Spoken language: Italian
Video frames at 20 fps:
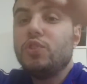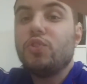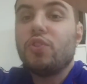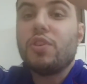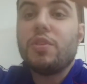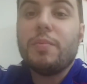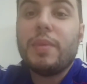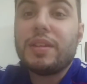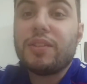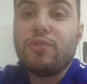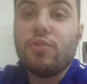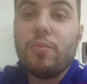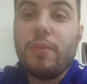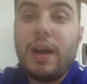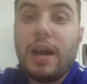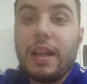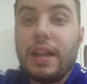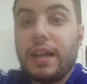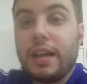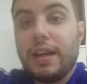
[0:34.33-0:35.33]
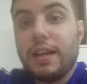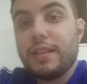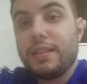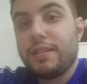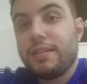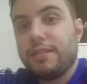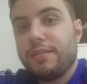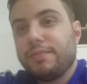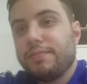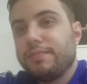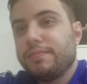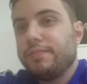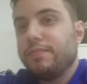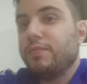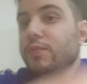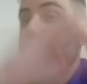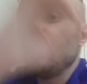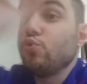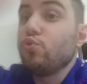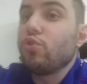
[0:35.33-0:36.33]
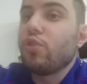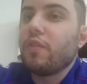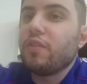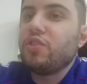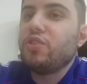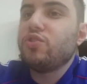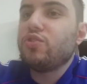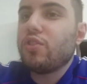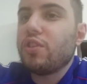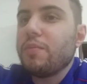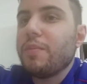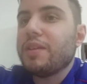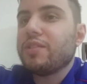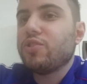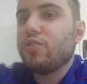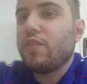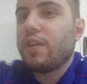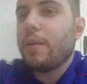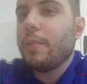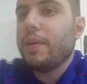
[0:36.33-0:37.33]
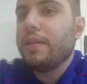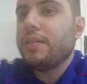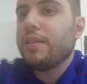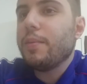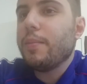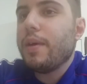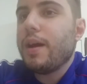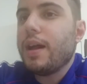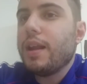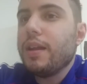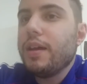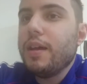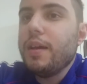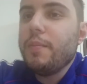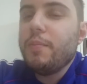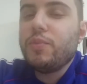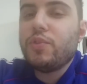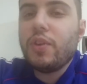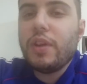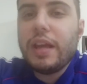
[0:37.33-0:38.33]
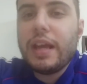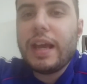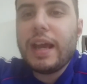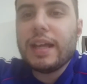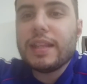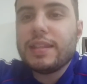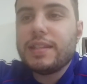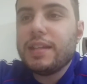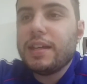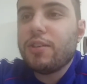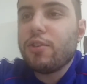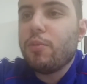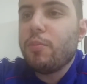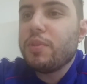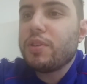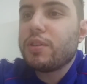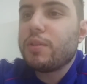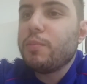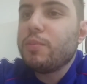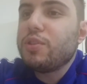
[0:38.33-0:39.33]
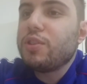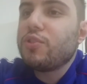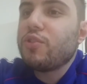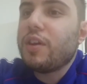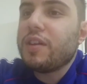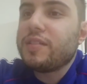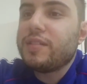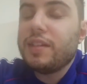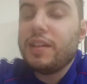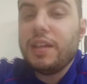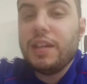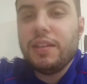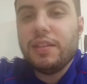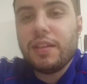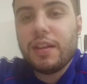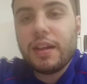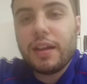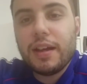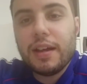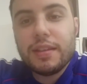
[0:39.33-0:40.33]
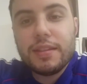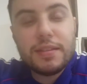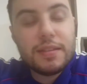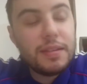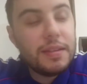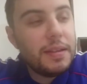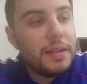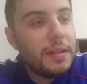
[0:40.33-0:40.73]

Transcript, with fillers: sono rimasto male ragazzi vi giuro che ci sono rimasto veramente male sono incazzato come, come se giocasse l'Inter ragazzi